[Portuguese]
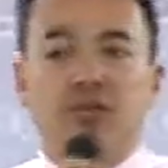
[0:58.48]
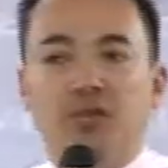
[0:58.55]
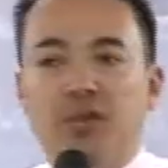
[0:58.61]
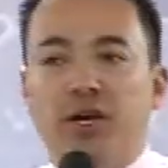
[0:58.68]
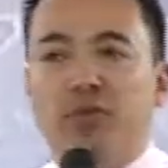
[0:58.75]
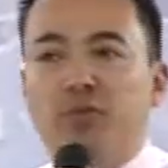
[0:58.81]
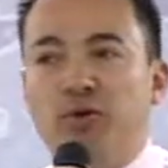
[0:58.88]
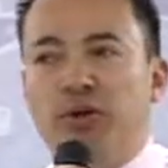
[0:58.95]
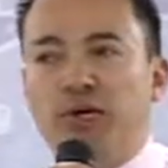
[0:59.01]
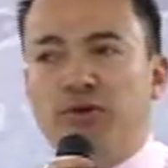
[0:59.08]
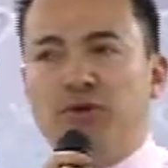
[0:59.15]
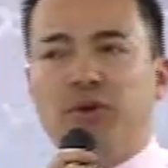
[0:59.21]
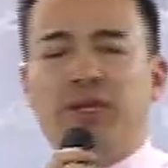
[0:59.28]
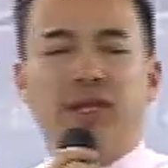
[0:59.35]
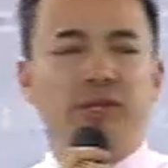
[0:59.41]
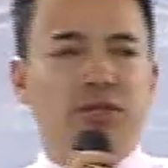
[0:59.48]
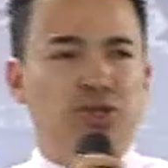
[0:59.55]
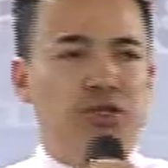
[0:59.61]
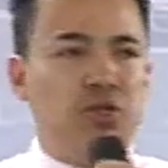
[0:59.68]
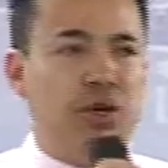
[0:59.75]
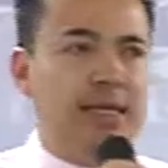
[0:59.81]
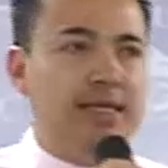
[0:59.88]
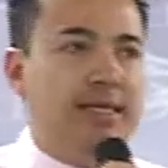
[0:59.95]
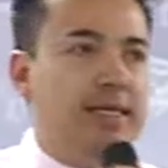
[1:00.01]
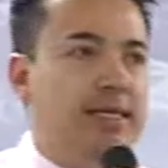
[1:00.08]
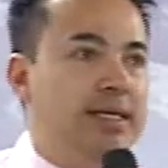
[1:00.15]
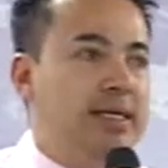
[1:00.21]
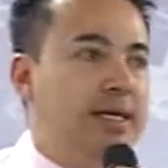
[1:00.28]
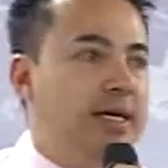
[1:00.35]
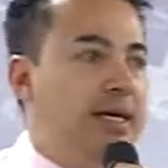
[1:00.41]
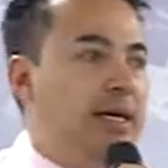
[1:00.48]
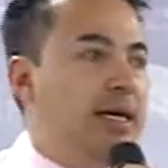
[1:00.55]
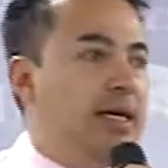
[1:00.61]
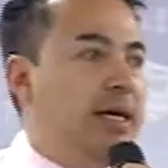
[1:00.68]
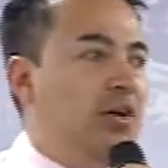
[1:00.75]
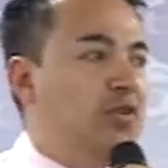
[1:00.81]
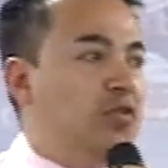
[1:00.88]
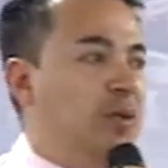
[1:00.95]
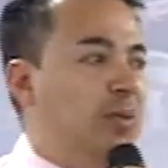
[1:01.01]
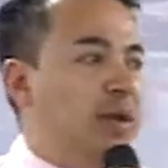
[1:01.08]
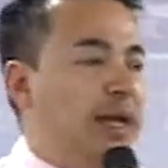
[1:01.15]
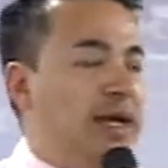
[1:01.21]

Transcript: contar um pouquinho só da minha história. Eu fui para a